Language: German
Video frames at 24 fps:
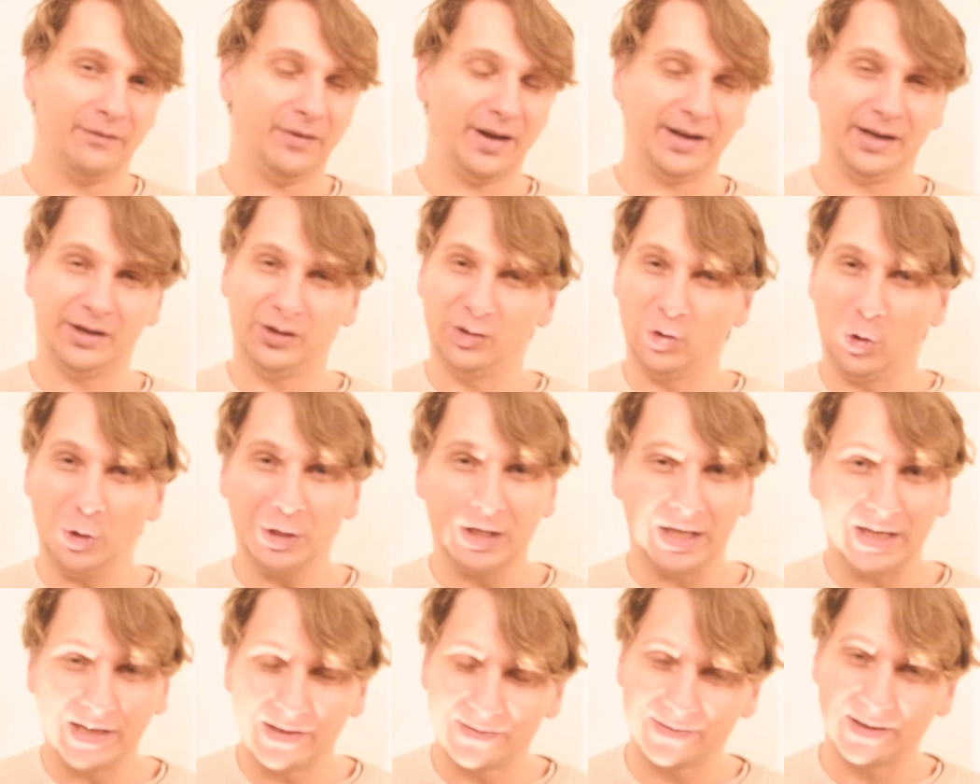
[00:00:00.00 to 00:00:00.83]
weil eine
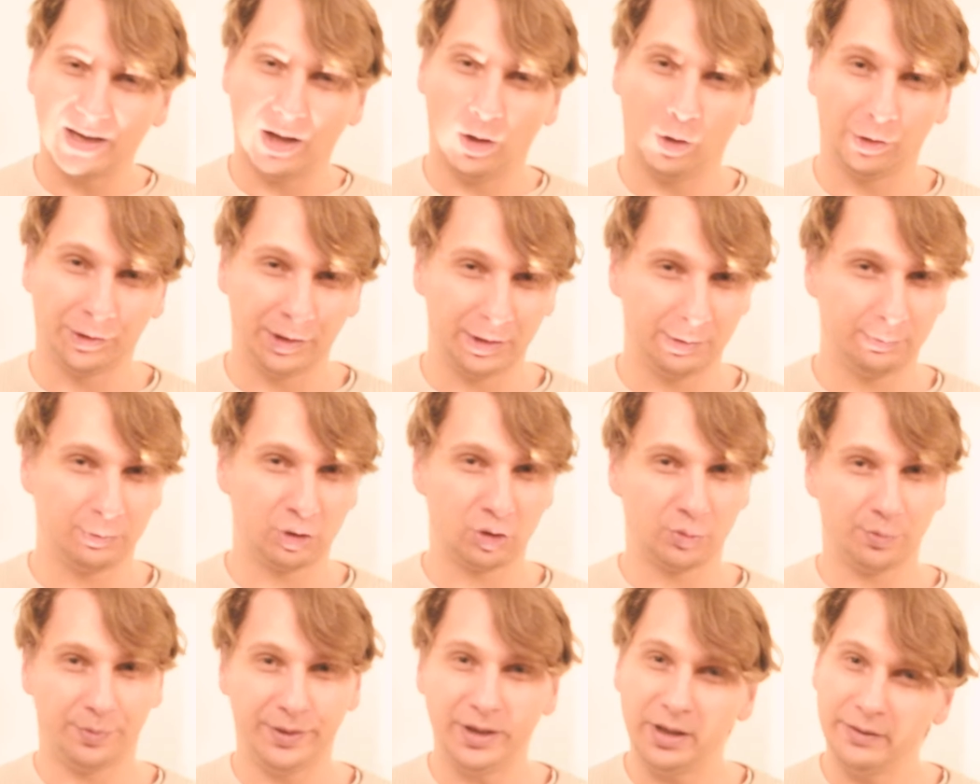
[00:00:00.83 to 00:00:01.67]
neue ist ja auch nicht im
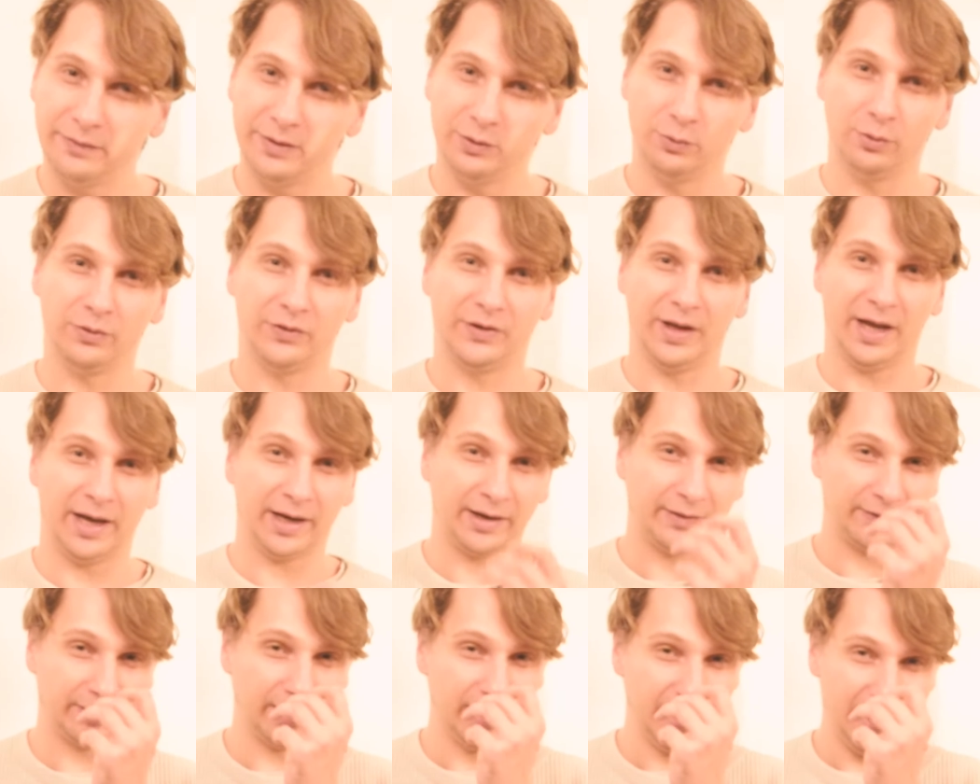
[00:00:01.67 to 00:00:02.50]
Spiel, wie du
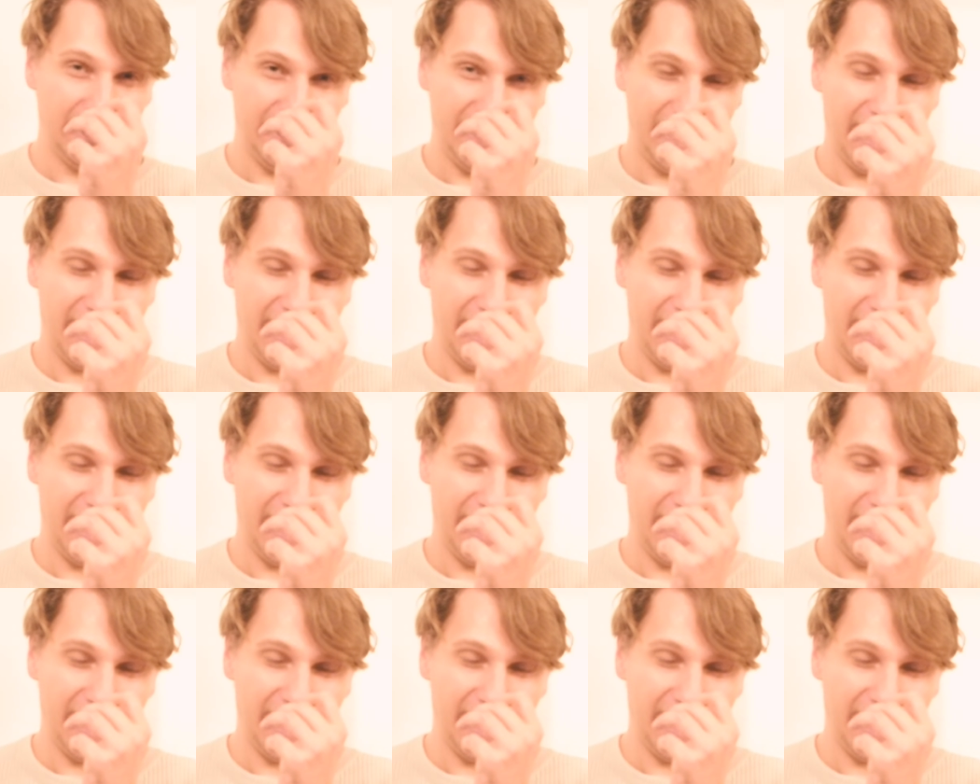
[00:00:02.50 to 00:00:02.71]
sagst,